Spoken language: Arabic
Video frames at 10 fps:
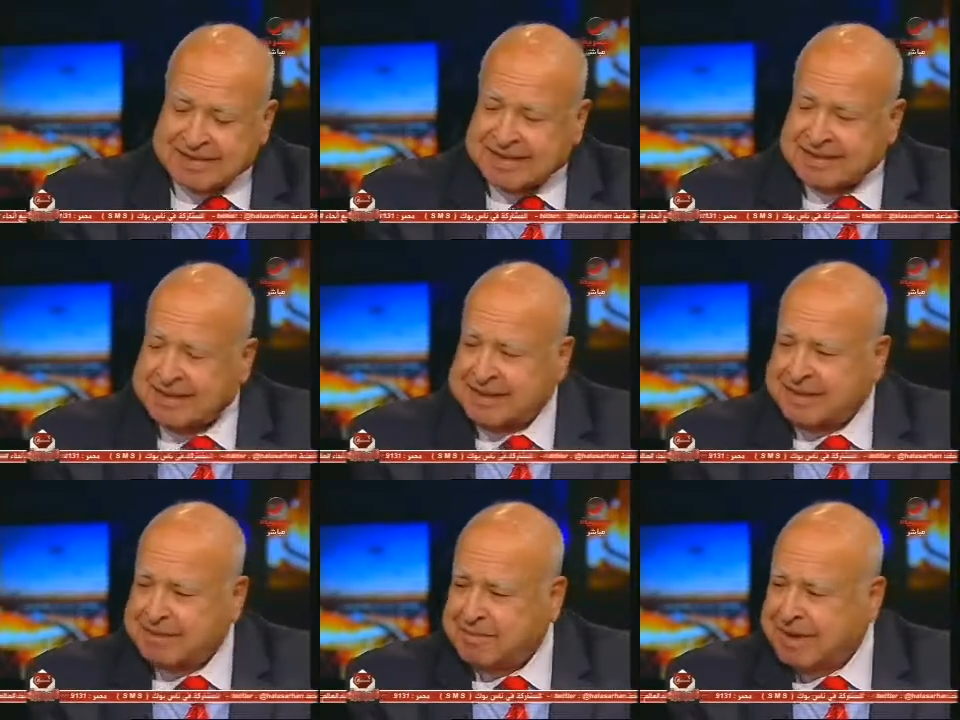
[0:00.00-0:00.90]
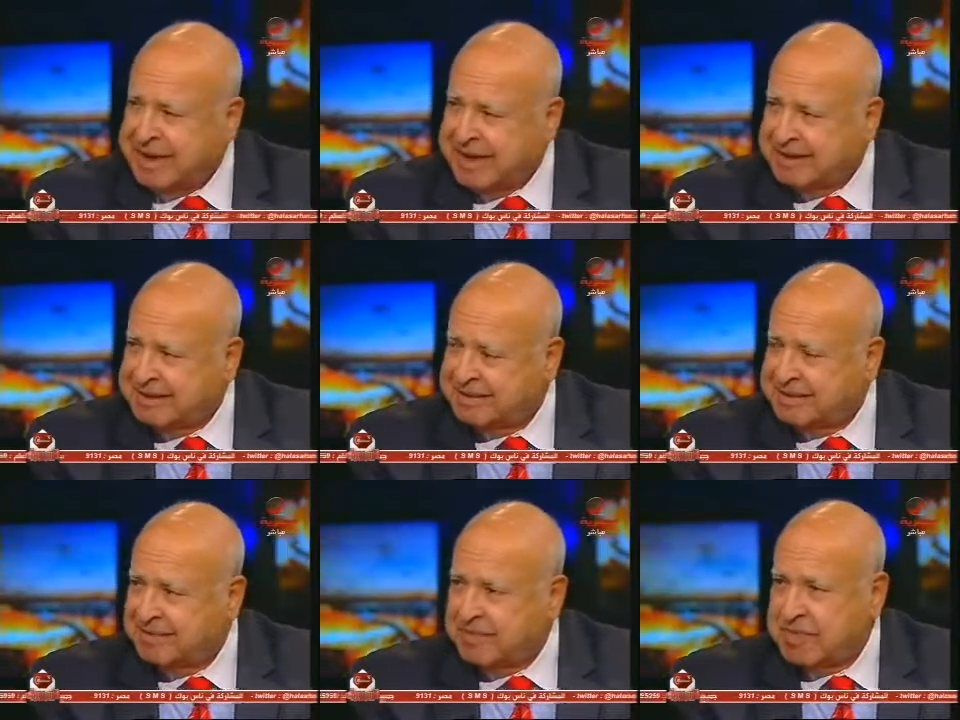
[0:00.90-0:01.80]
السادات لما جه
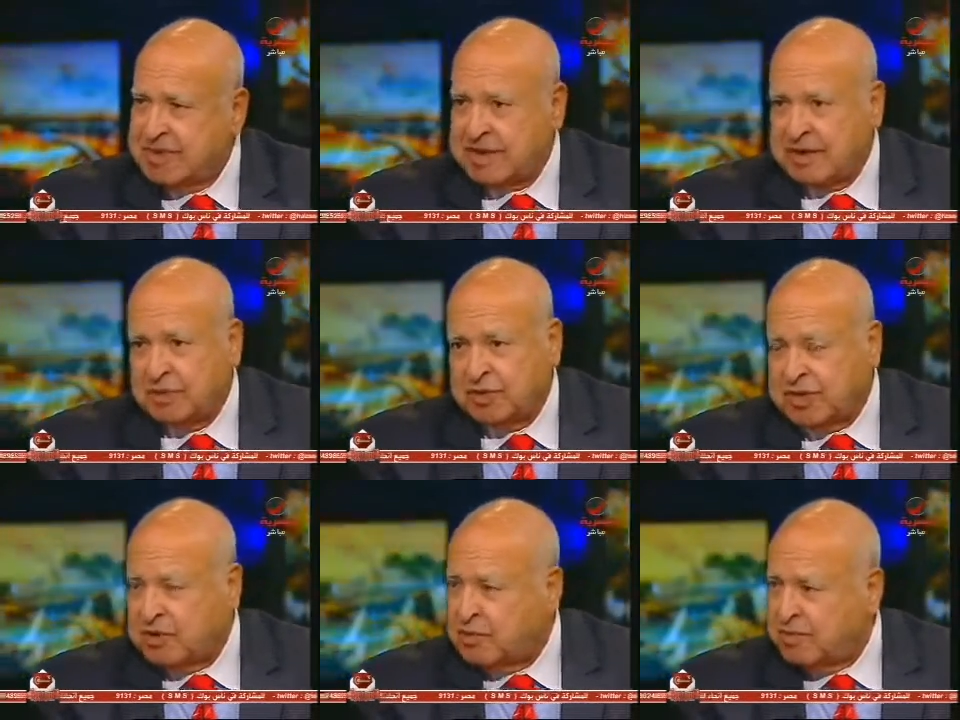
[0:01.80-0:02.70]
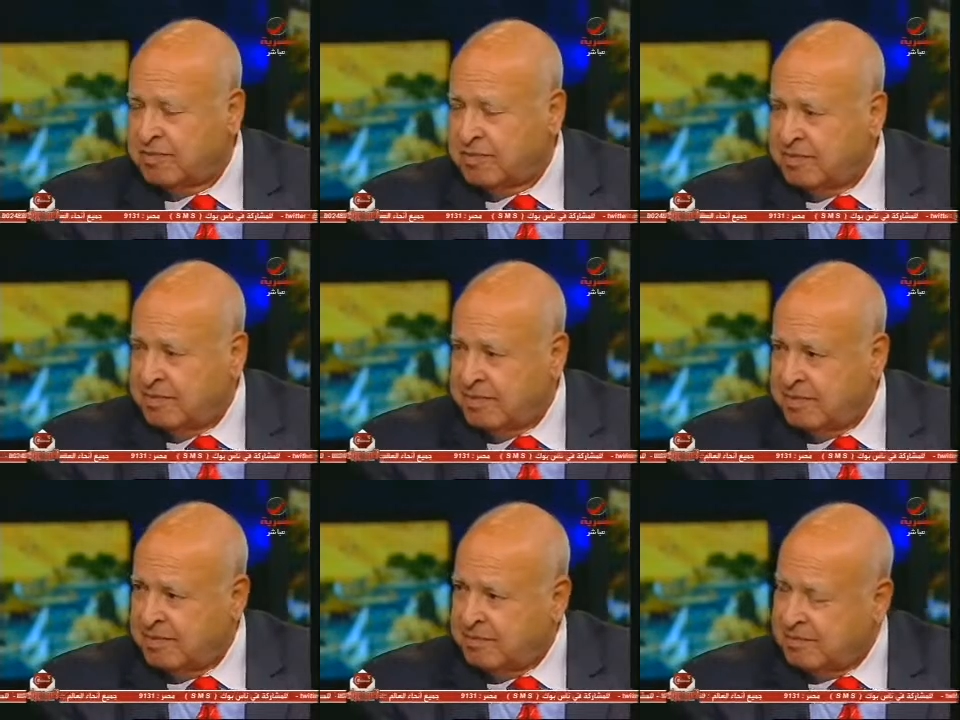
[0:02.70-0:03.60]
كان قدامه
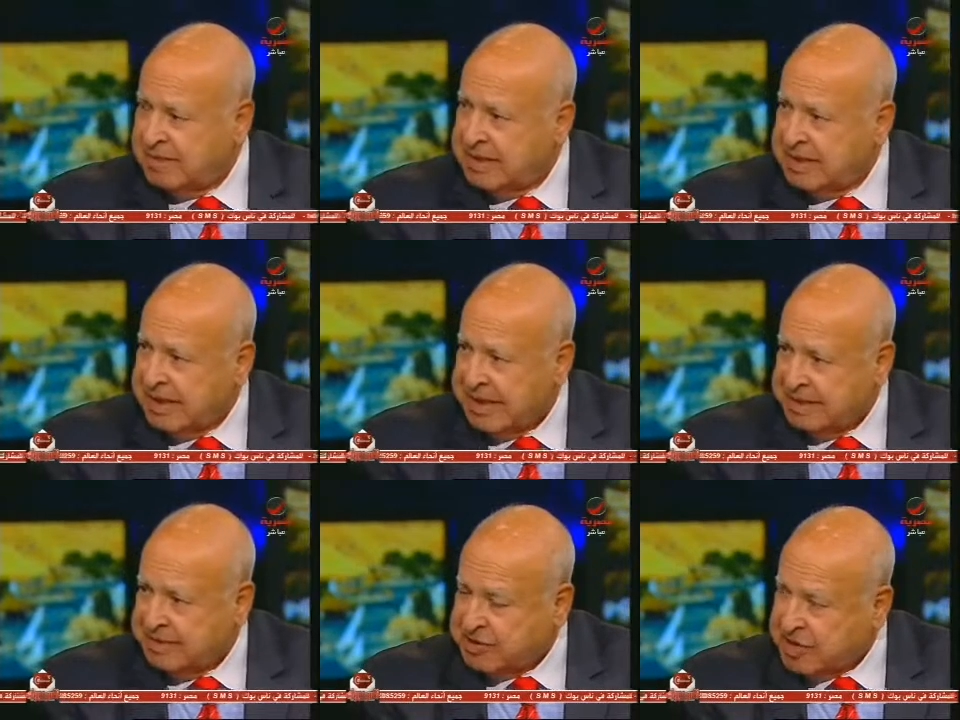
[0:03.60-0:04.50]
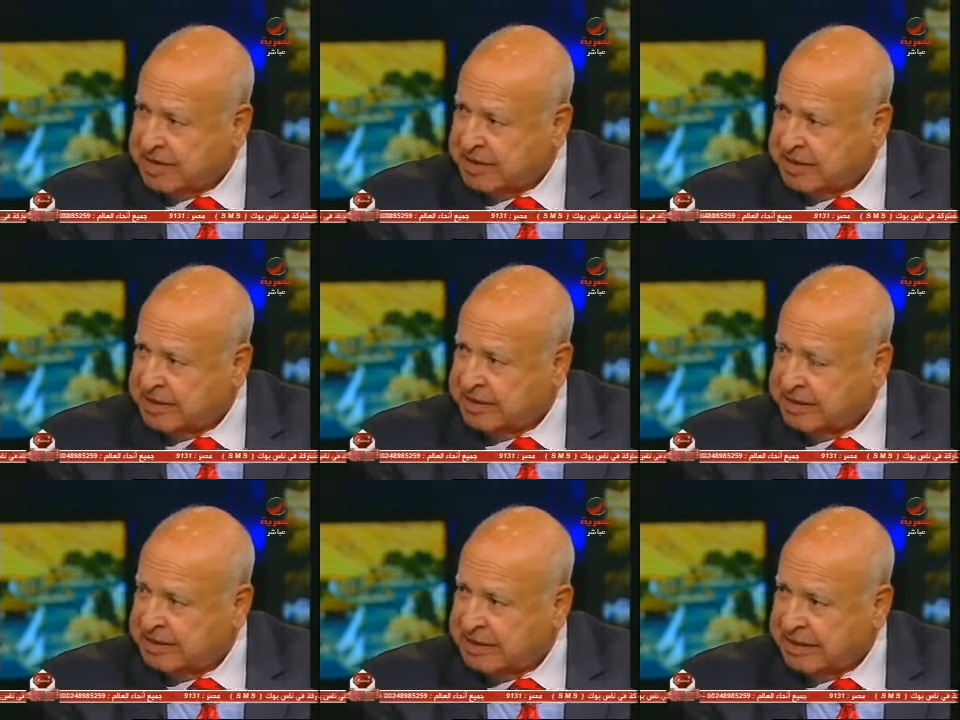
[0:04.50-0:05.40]
يعني مشاكل
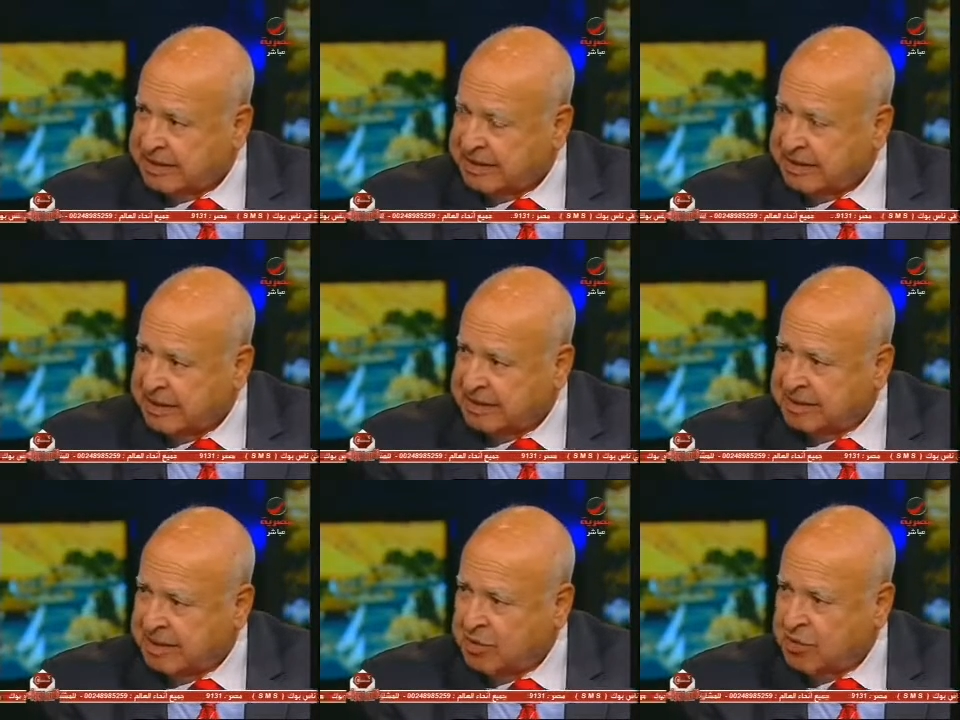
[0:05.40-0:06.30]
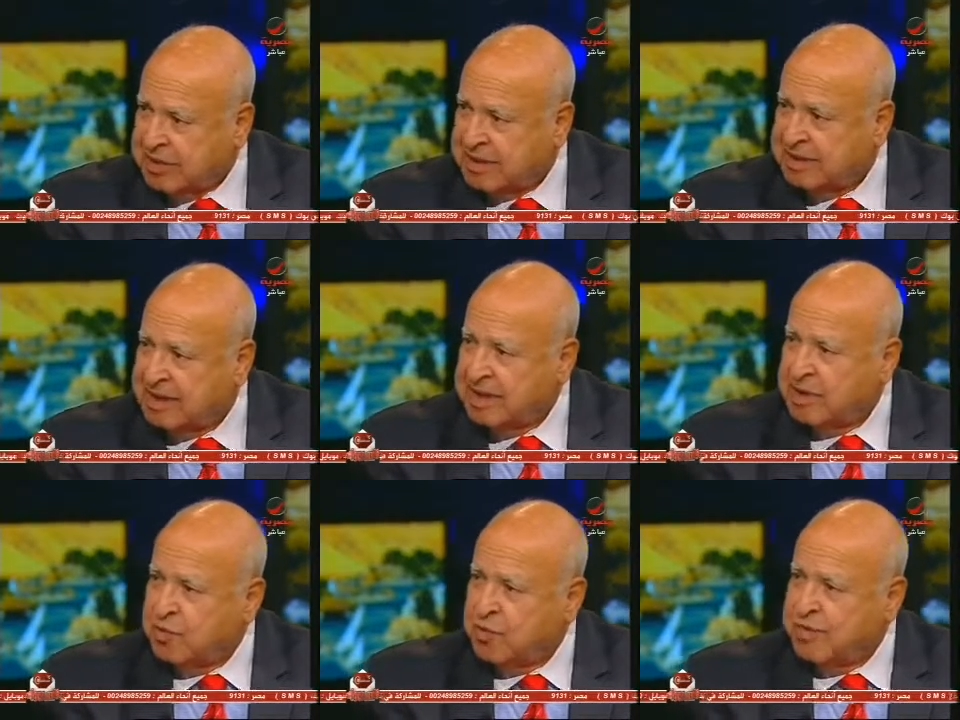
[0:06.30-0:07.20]
كثيره تحرير الارض اولا
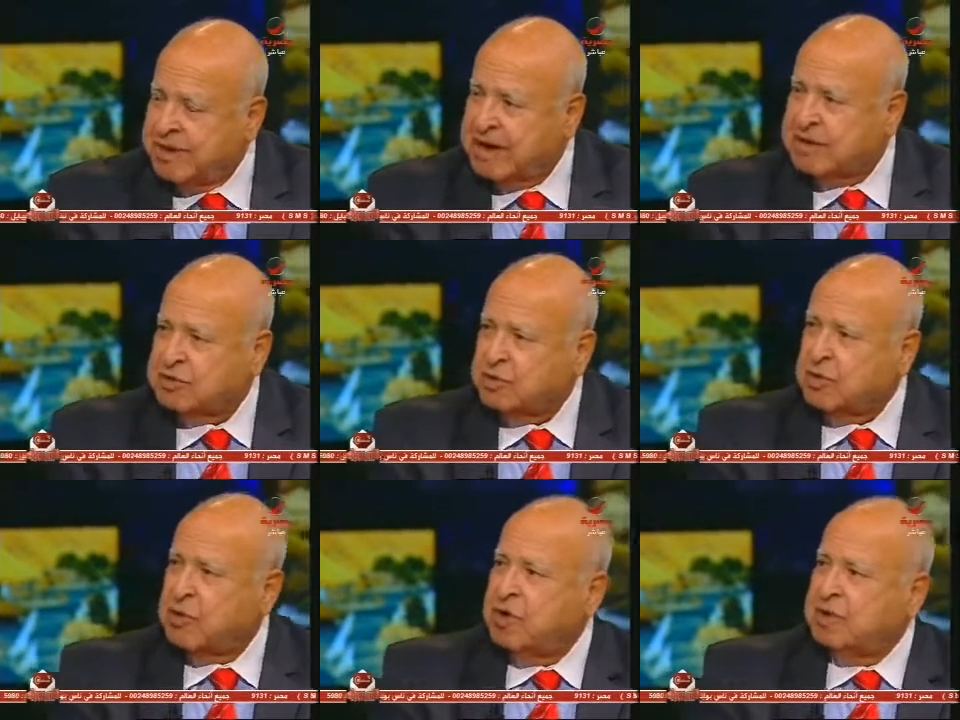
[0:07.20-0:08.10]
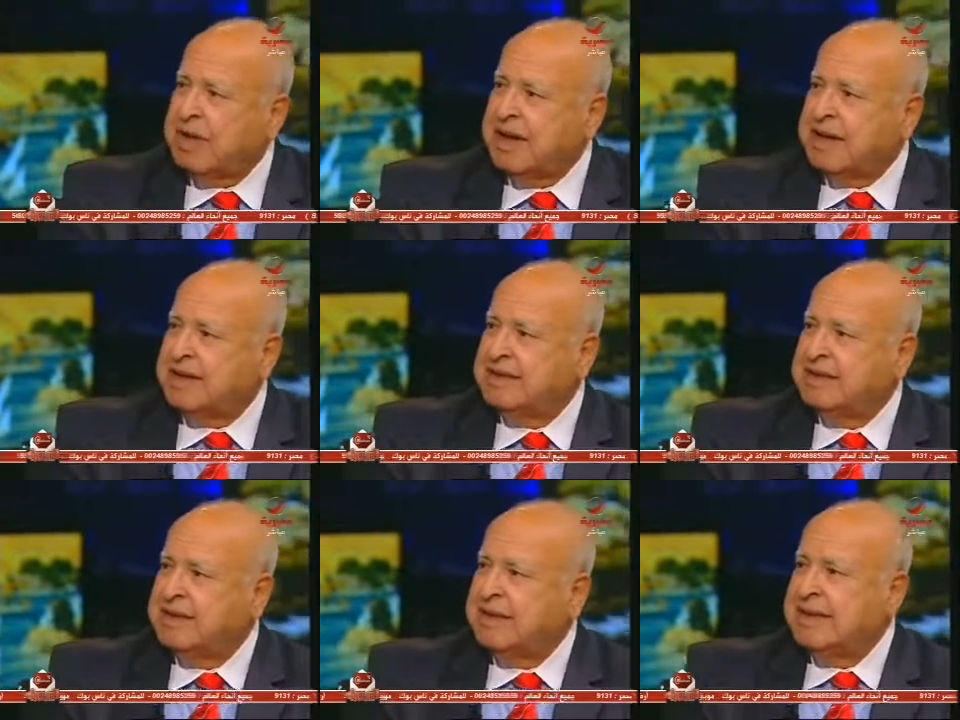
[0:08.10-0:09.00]
ومراكز القوى والحاجات
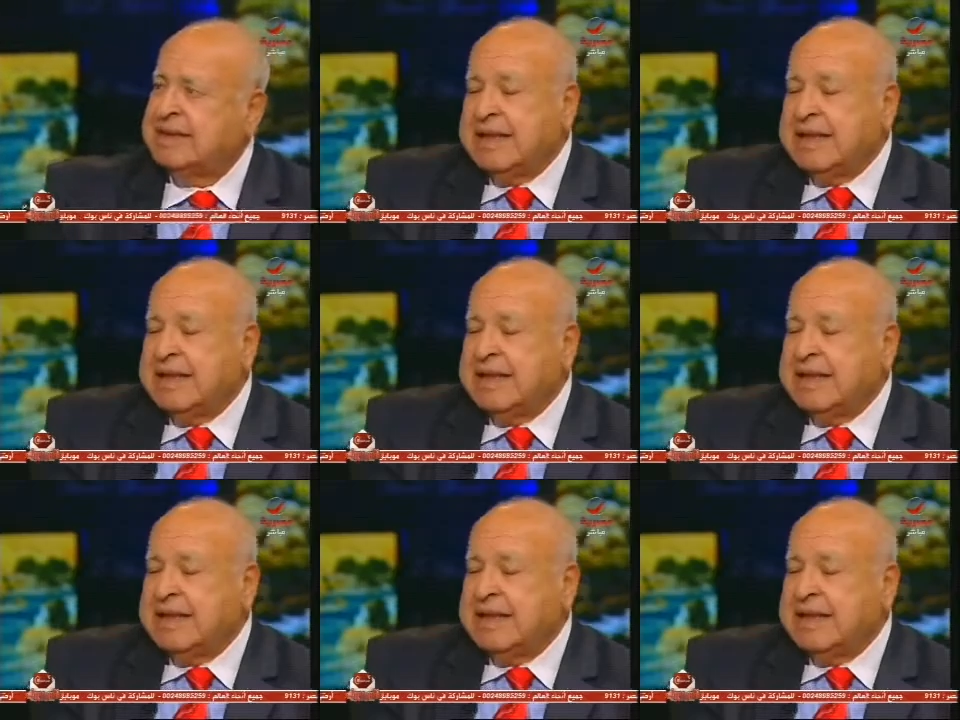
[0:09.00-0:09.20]
دي أيوه.